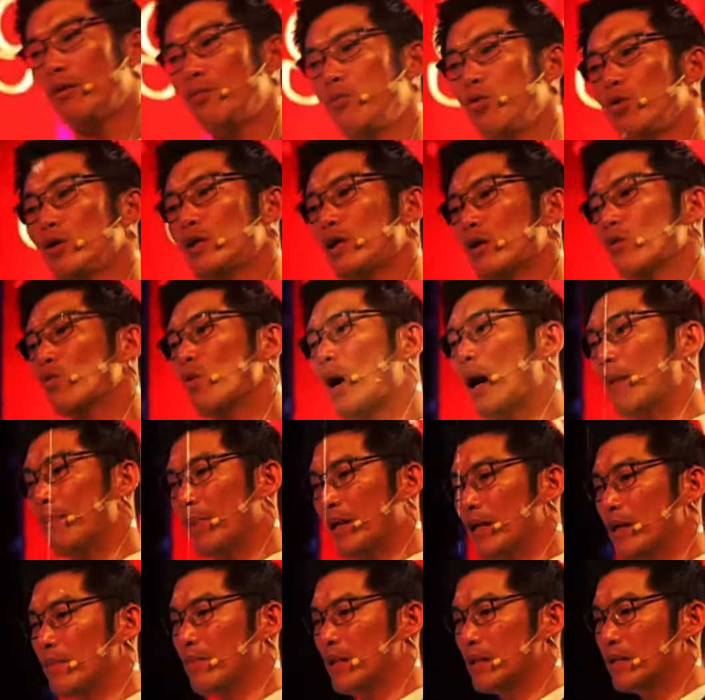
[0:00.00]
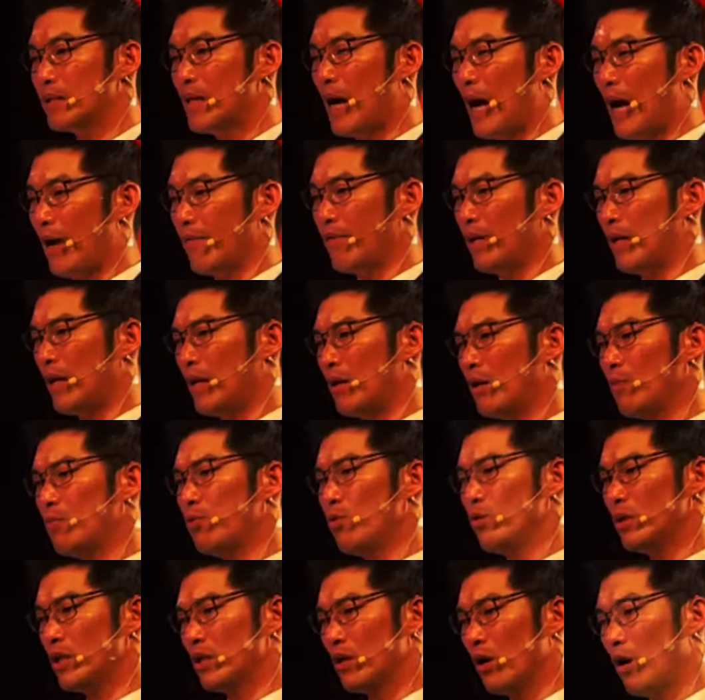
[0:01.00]
าเราพูดถึงความเป็นธรรมศาสตร์เวลาเรา
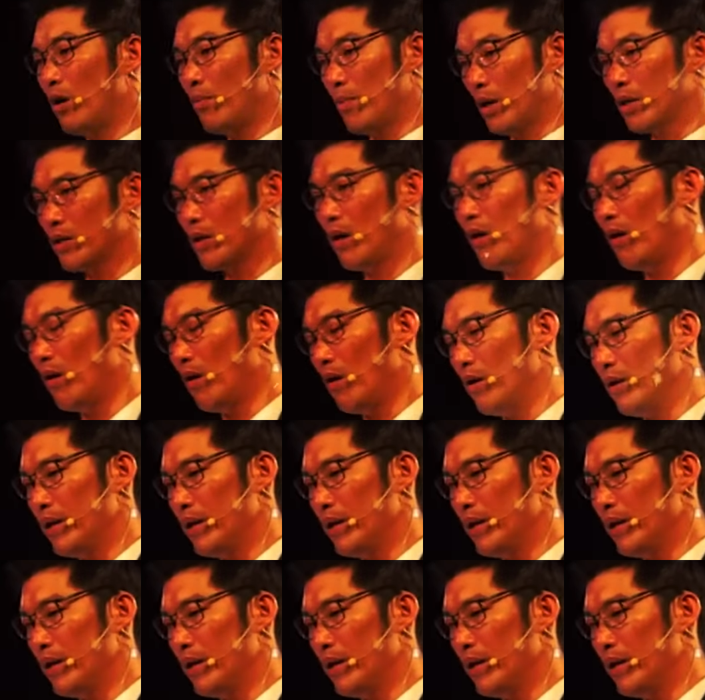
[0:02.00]
พูดถึงอมท